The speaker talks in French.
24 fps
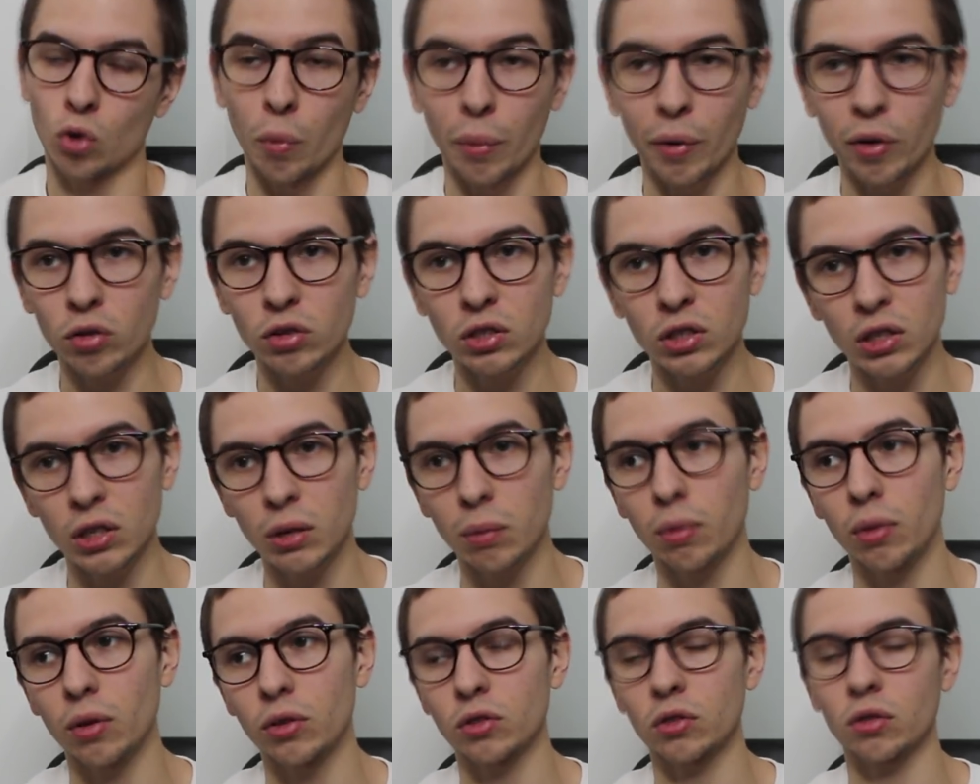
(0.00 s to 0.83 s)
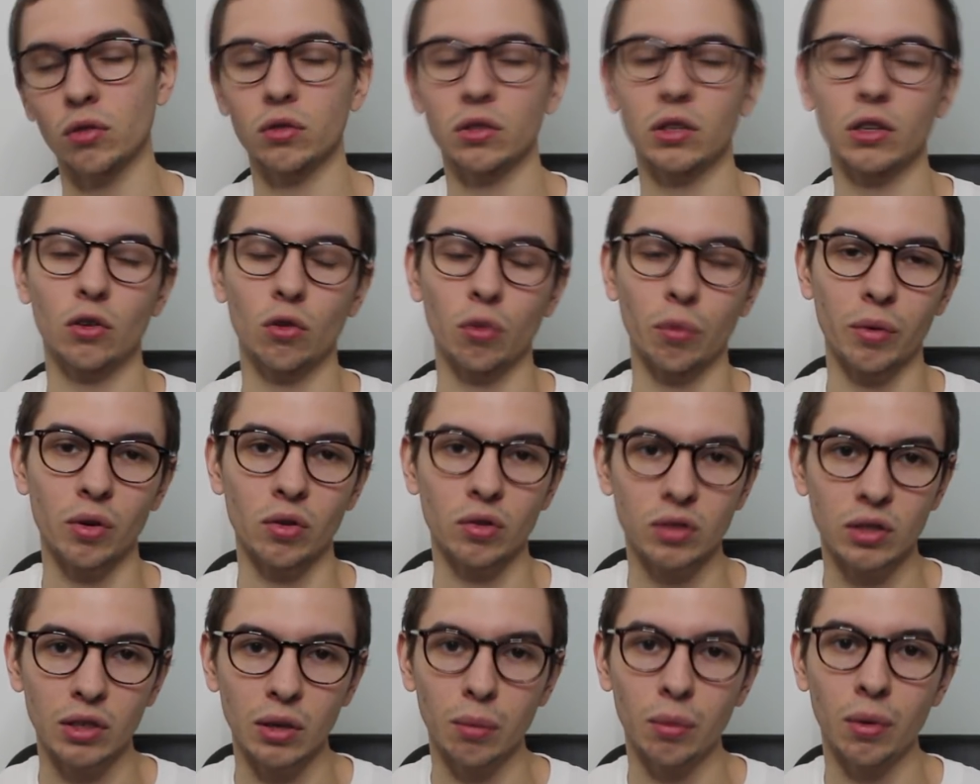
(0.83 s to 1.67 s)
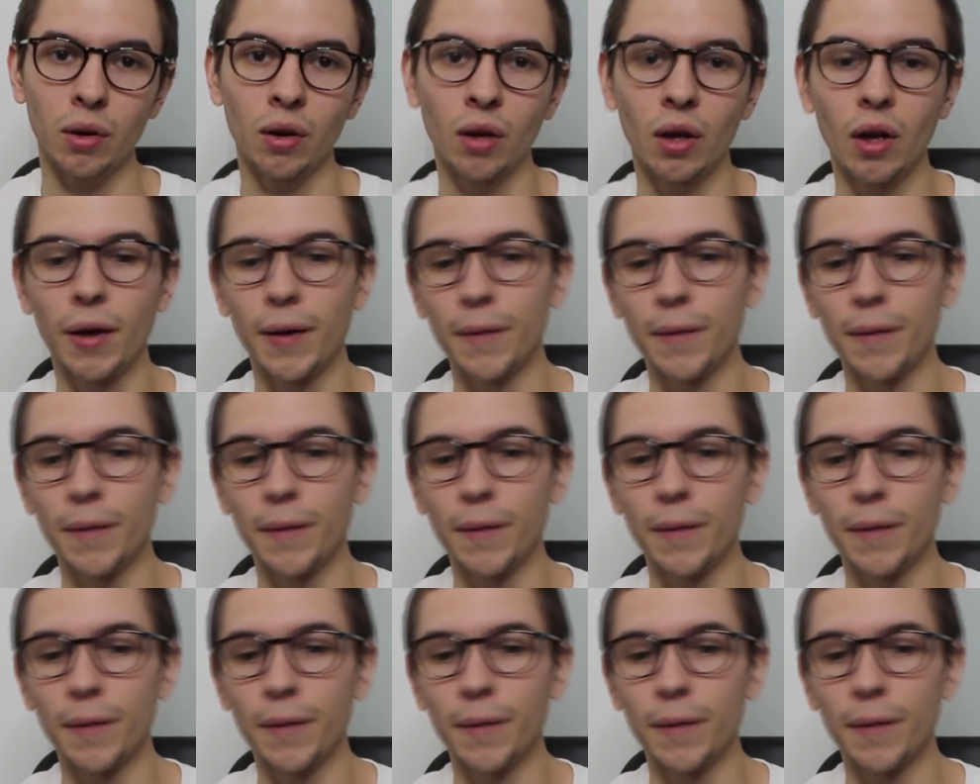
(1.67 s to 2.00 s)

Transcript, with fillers: compréhensible sans être compréhensible.